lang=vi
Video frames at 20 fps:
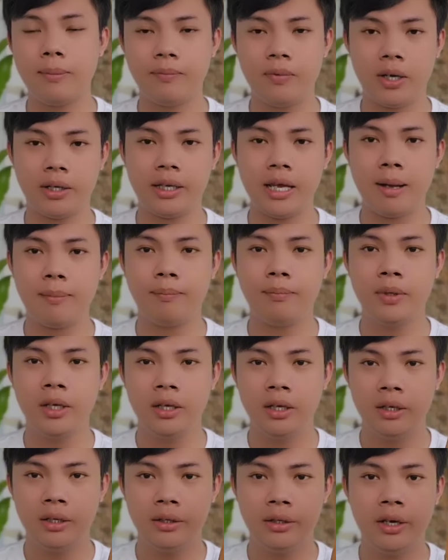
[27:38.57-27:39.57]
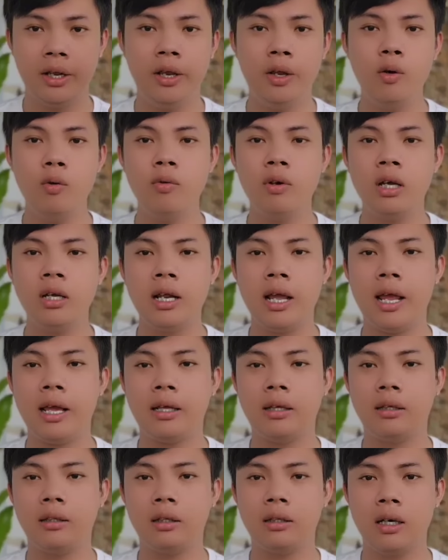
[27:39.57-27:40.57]
100% nếu khách
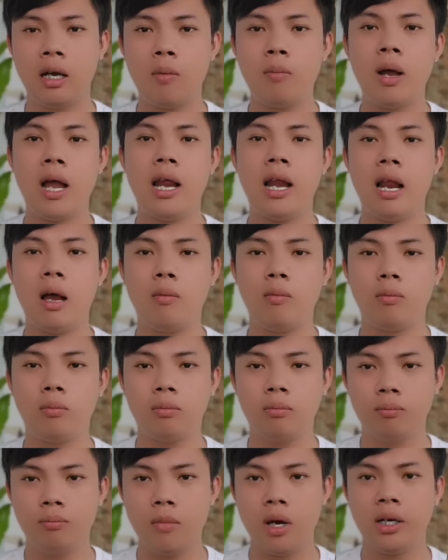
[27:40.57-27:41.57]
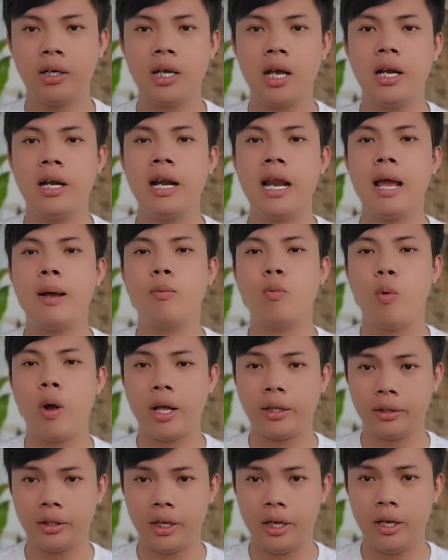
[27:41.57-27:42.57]
hàng không hài lòng bên kênh Nam
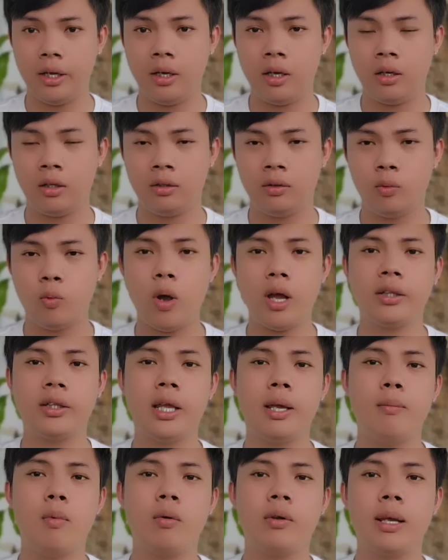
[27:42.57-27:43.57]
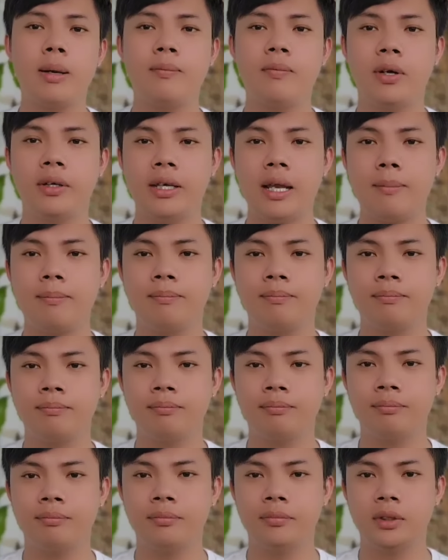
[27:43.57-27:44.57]
hoàn tiền hoàn tiền 100%
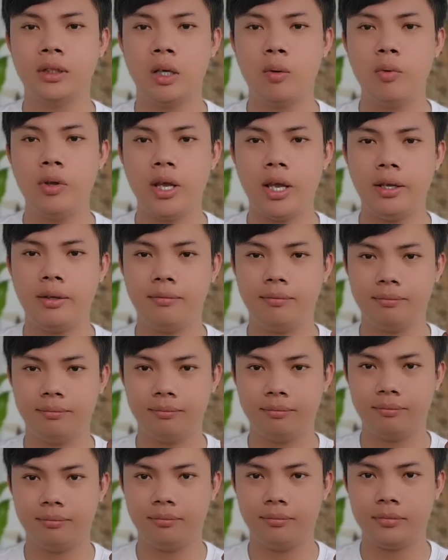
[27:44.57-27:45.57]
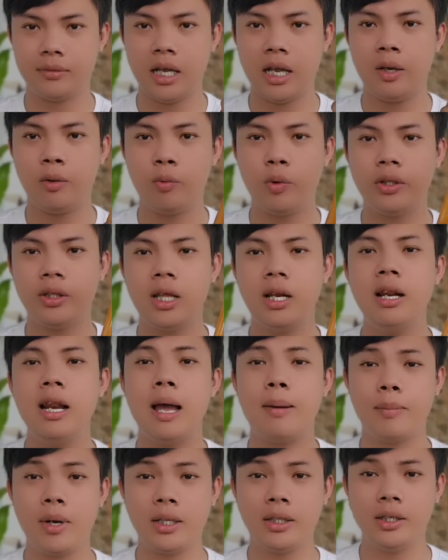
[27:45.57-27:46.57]
đó quý vị đây uy tín
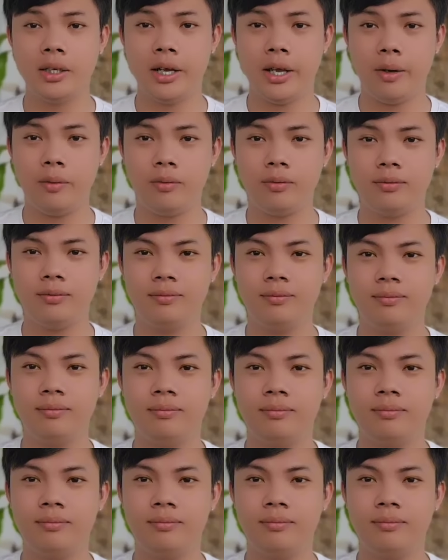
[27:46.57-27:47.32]
làm nên thương hiệu